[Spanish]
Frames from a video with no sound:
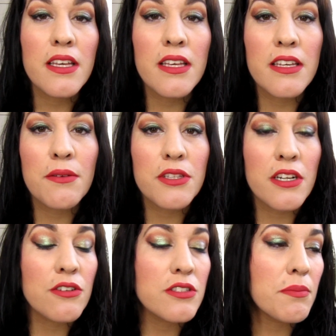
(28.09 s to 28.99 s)
Y llevo
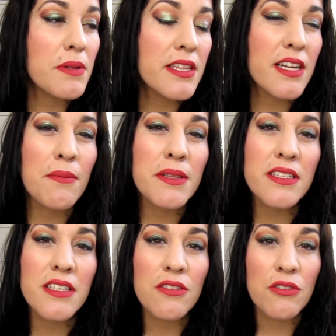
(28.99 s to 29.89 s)
tres noches
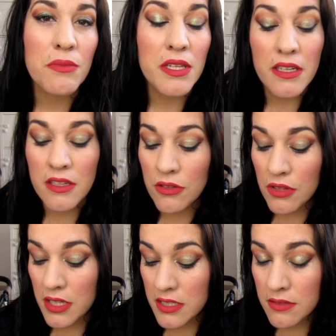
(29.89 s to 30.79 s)
prácticamente sin dormir,
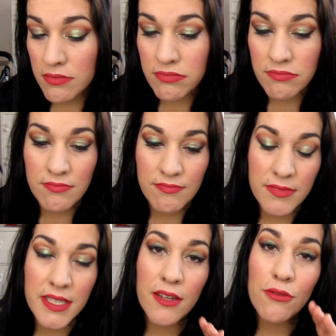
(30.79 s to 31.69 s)
entonces
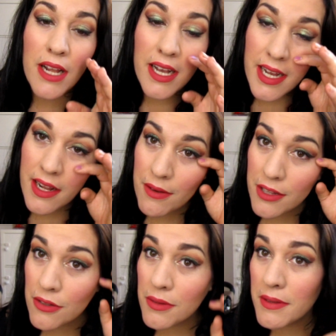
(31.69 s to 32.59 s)
tengo una cara
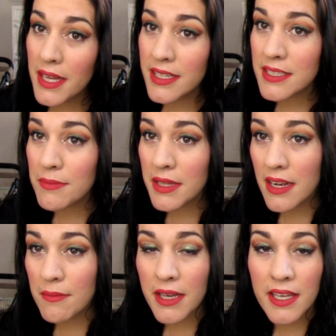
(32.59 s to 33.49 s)
cuando me veáis
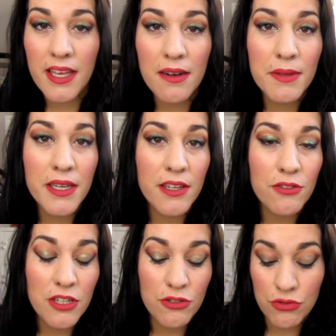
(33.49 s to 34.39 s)
empezar a maquillarme, que
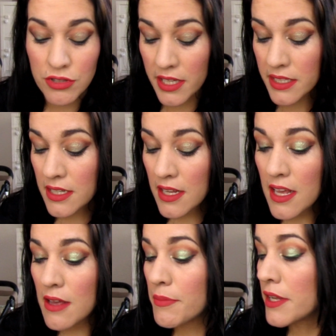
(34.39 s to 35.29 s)
no os asustéis,
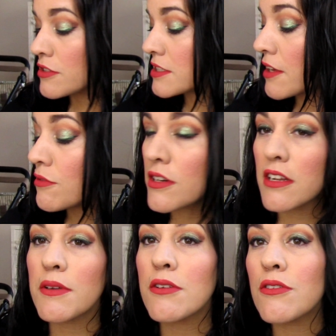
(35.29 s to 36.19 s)
pero os traigo un
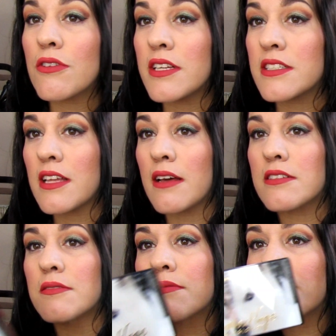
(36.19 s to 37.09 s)
review con
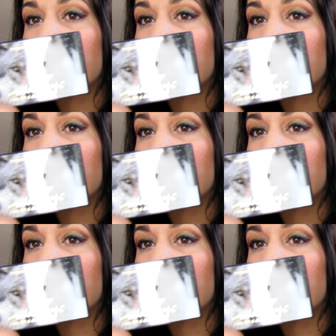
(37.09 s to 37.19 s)
estas